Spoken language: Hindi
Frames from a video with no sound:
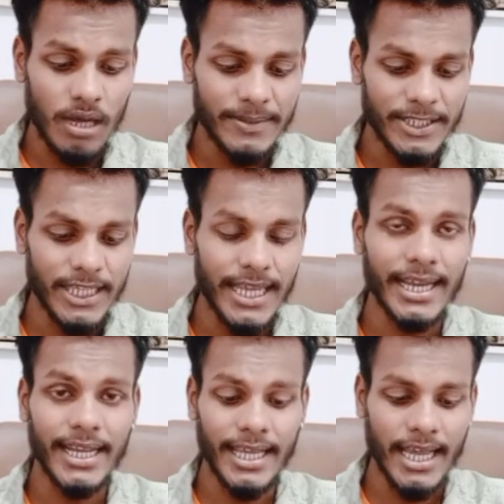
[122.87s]
का भी जैक
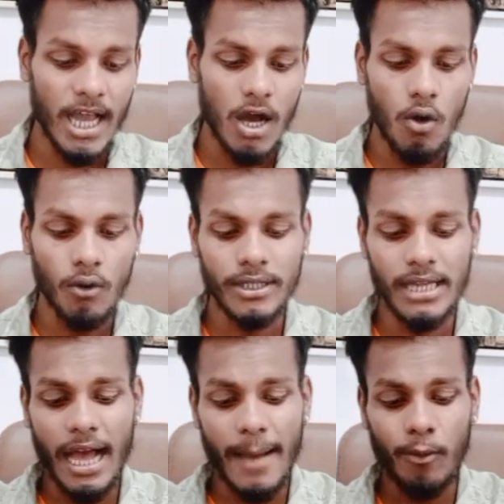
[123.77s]
नहीं है और
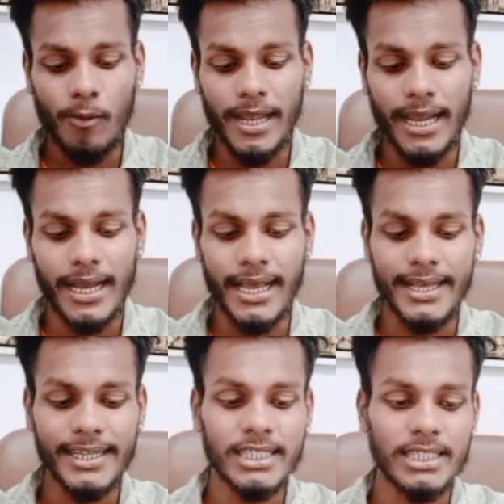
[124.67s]
यहाँ आपको मिल जाएगा
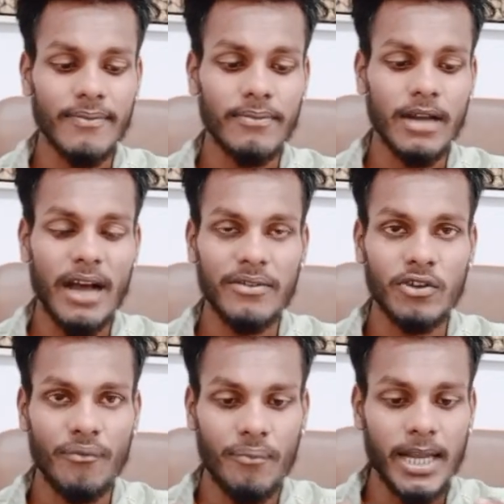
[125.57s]
एक सिम का
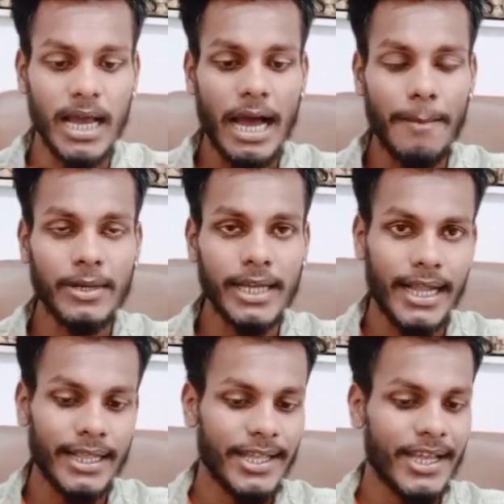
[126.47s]
जो पिन आप
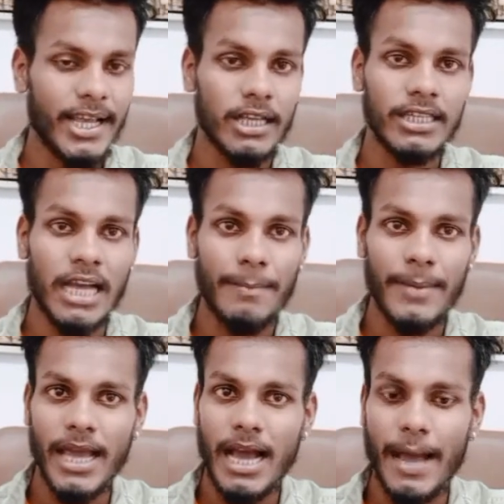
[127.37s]
निकालते हैं यहाँ
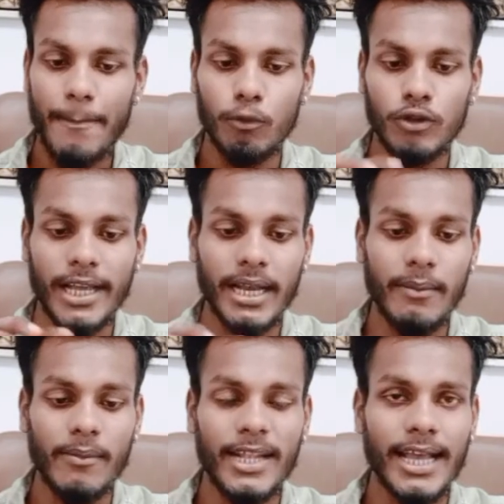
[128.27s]
पे आपको देखने
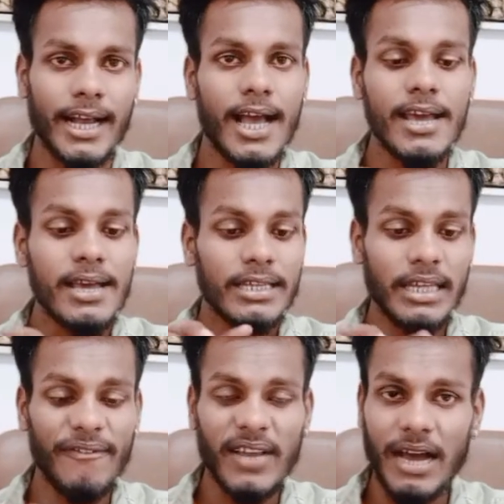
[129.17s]
में मिल जाएगा
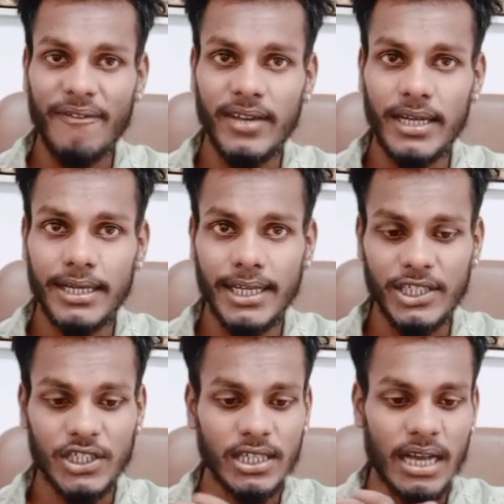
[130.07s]
ये भी काफ़ी
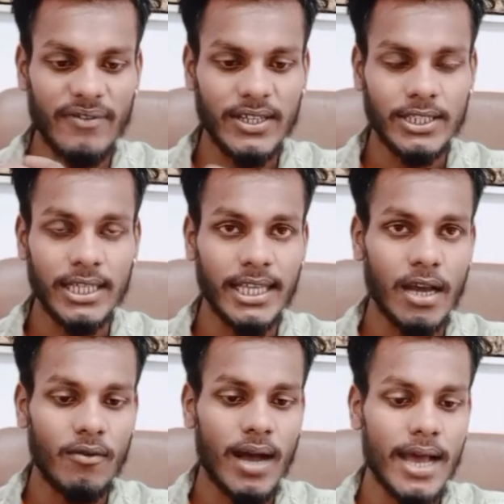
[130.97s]
इंटरेस्टिंग काफ़ी अच्छा दिया
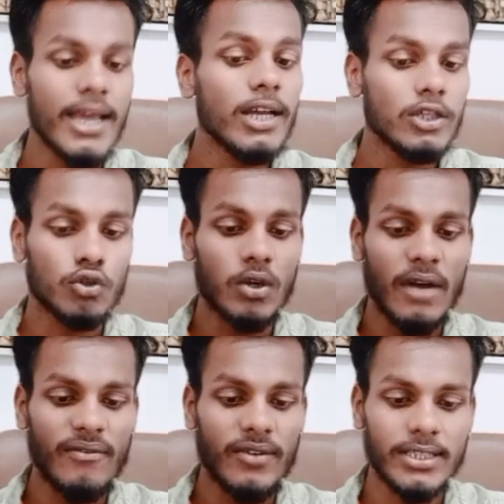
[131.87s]
हुआ है जो
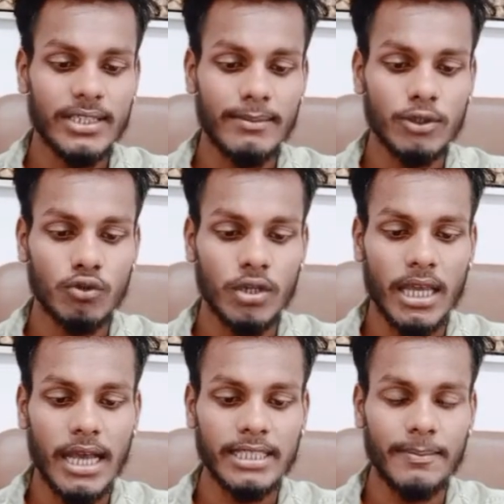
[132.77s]
काफ़ी अच्छा हम इसको
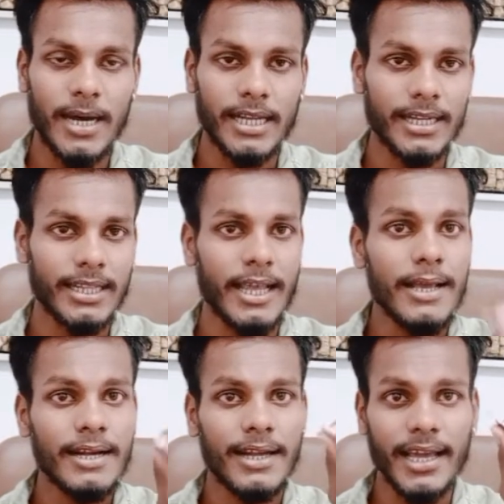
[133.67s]
देखिए यहाँ से बाहर करते हैं
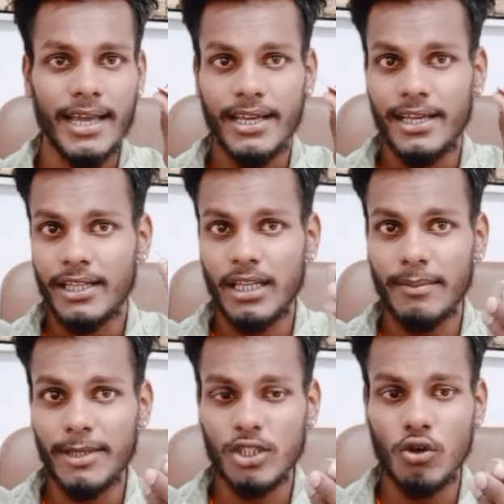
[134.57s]
ठीक है देखिए
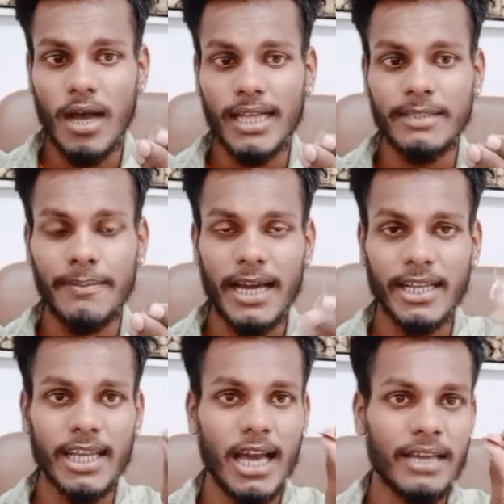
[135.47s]
हमने इसको यहाँ से बाहर
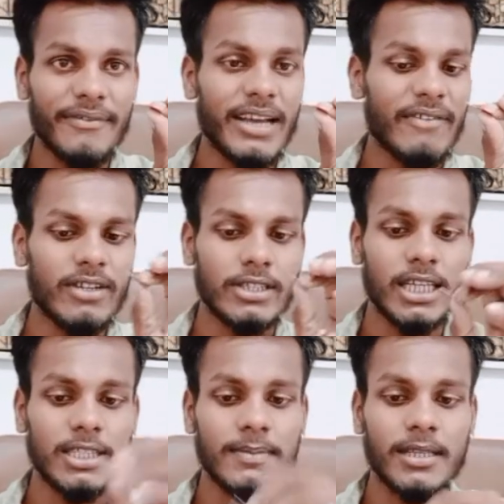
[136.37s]
किया ये भी काफ़ी अच्छा
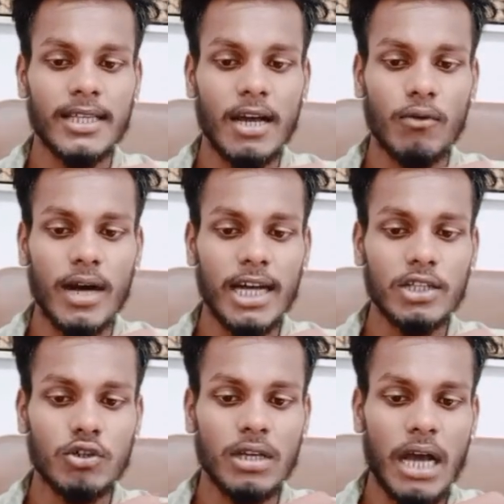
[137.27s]
इसमें दिया हुआ है
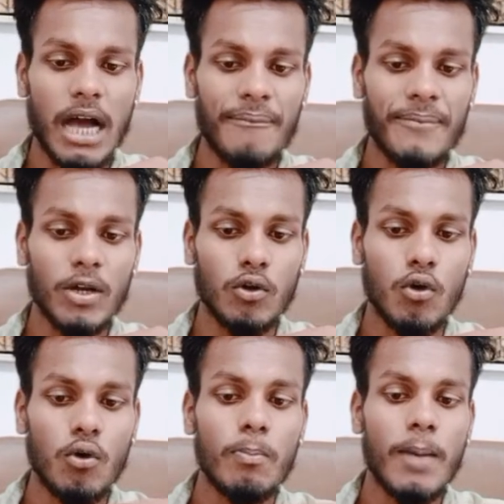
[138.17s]
जो की आप पिन को
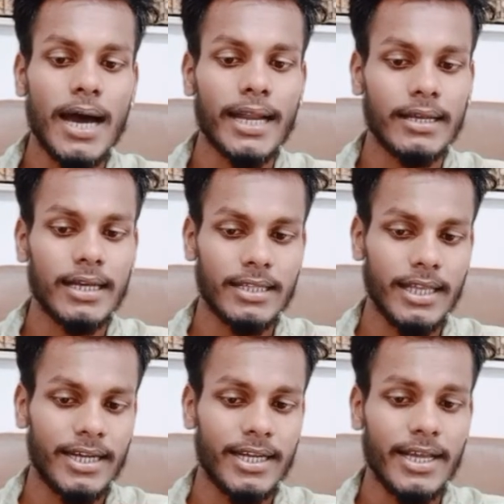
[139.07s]
बाहर करते
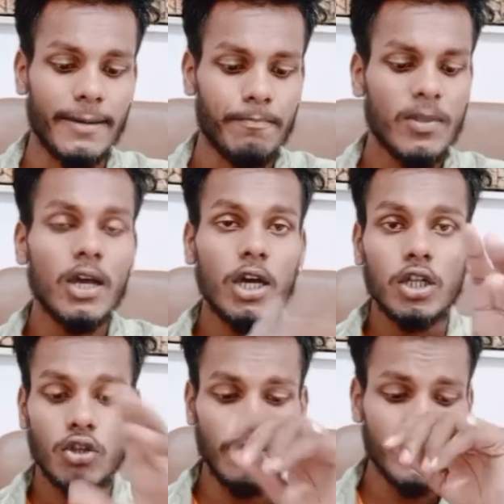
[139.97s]
हैं ठीक है
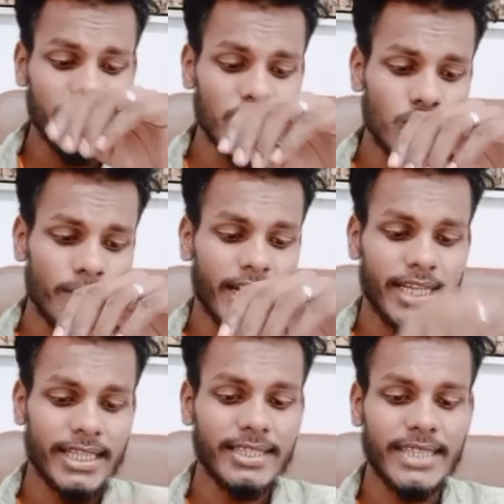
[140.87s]
तो हम देखिए इसको भी
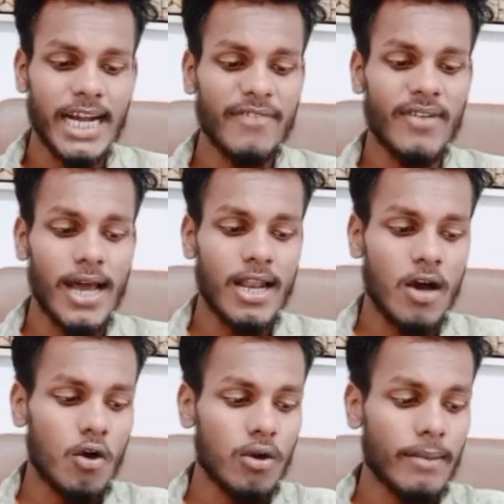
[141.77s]
करते हैं साइड फिलहाल
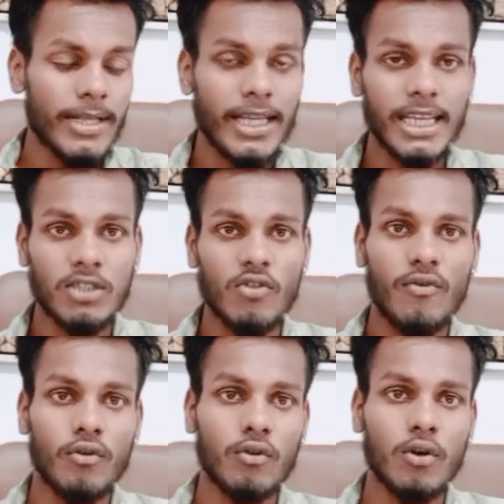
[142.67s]
और हम देखिए इसको
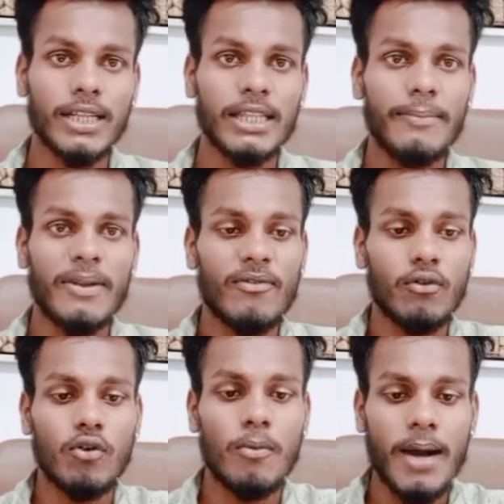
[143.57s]
फ़ोन को करते हैं अपने
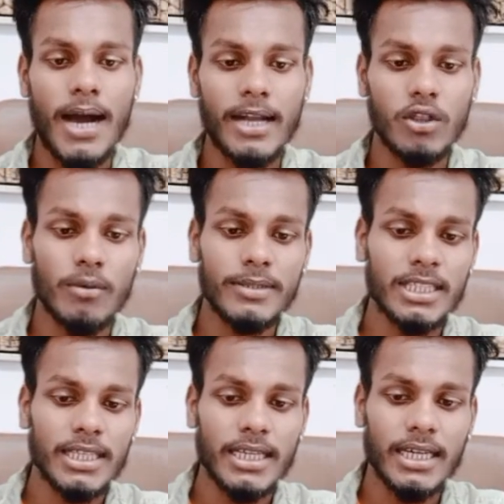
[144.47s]
फ़ोन को बाहर तो हम
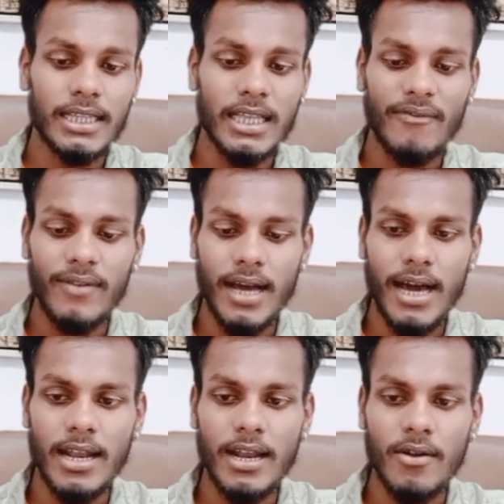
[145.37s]
इसकी करते हैं
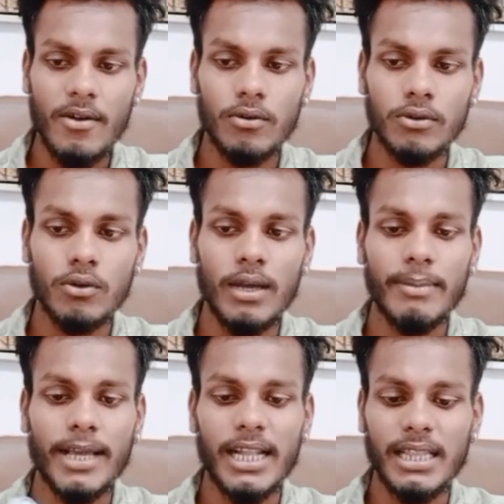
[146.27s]
फिलहाल जो कि हम
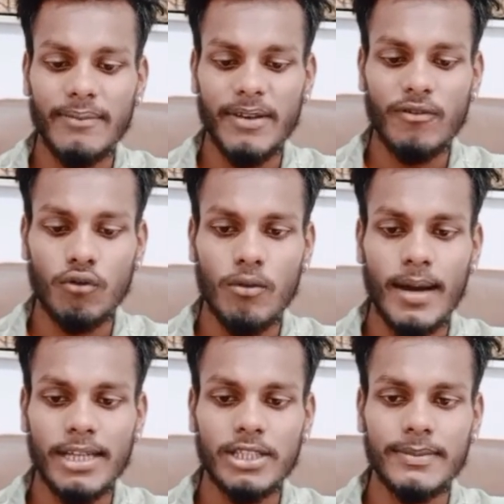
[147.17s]
निकालते हैं अपने फ़ोन को
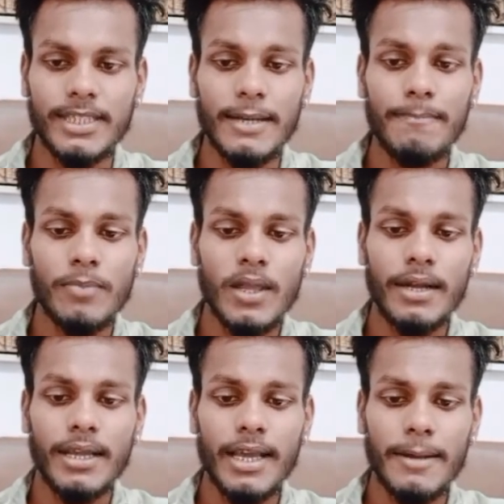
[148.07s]
बाहर इसमें से
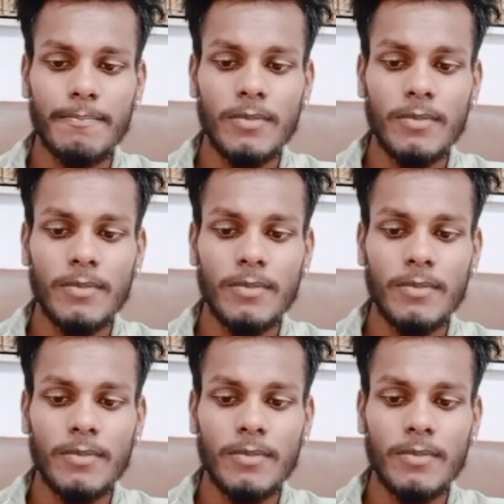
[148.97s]
ठीक है